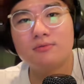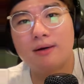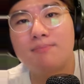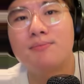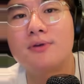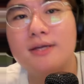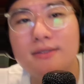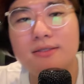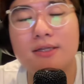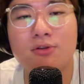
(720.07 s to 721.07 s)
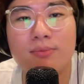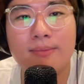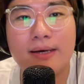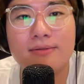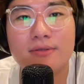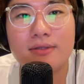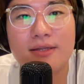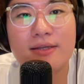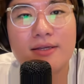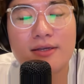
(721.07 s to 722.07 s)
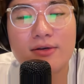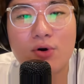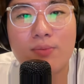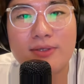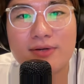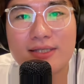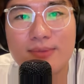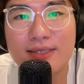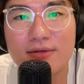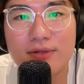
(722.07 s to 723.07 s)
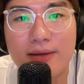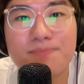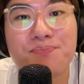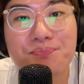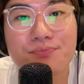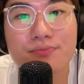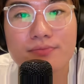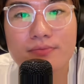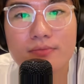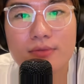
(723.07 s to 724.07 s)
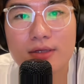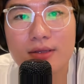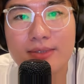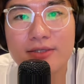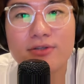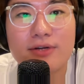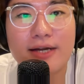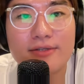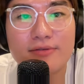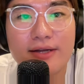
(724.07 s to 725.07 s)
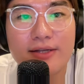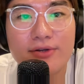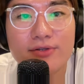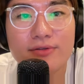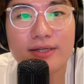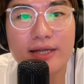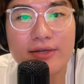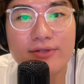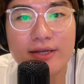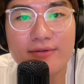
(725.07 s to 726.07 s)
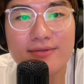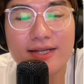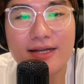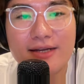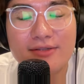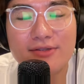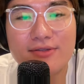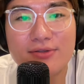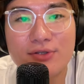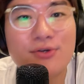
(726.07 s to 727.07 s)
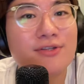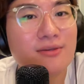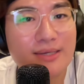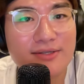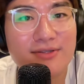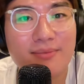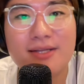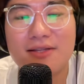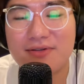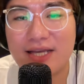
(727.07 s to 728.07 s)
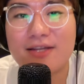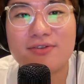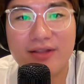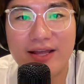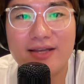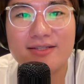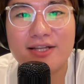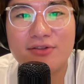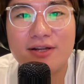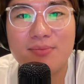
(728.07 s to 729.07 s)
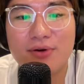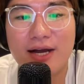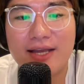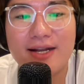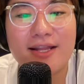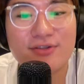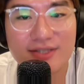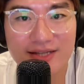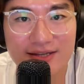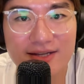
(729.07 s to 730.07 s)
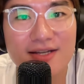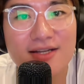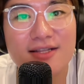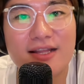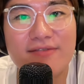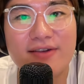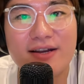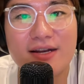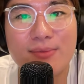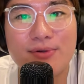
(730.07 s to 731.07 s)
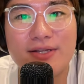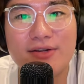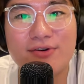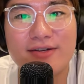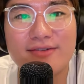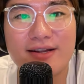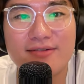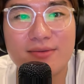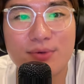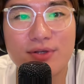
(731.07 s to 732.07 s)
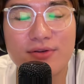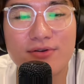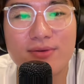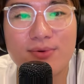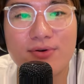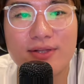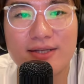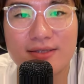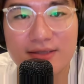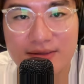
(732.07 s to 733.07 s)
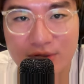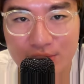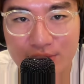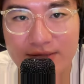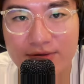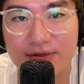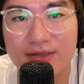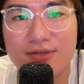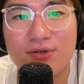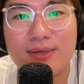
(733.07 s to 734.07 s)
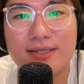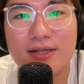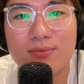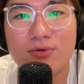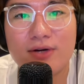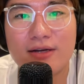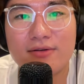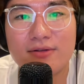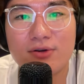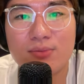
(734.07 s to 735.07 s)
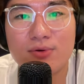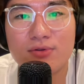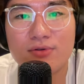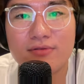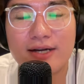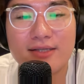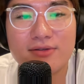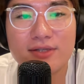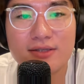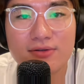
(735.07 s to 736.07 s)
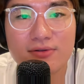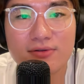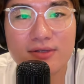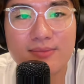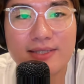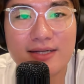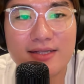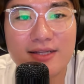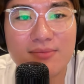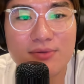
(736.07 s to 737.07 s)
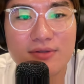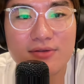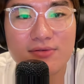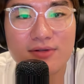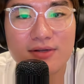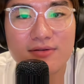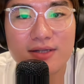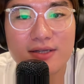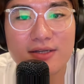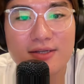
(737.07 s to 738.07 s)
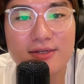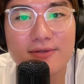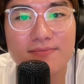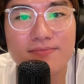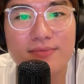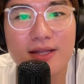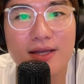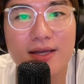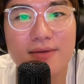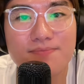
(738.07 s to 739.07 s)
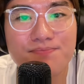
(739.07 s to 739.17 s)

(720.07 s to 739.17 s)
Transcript: マンっぽい感じで、飛べ版、大晦日スペシャルね。でも自由度があるし、ファンに寄り添った内容にできる。なんか、年越しそば一緒に食べたりとかできるので、チャット欄も開けられるしね。で、ファンからも無理に紅白に出なくてもいいという声も多いですし、そうです、そうです。スノーマンサイドも紅白に思うところはありそうですよと。今更出てもってことだよね。んで、